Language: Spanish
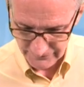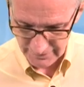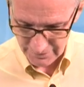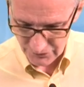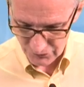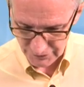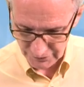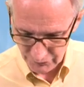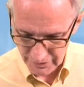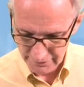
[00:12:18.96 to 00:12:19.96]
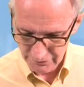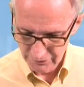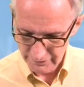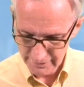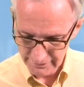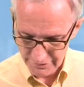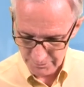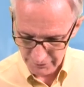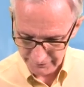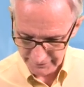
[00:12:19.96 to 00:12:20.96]
sustituyendo x
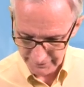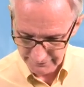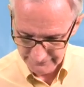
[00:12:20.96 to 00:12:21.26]
por 0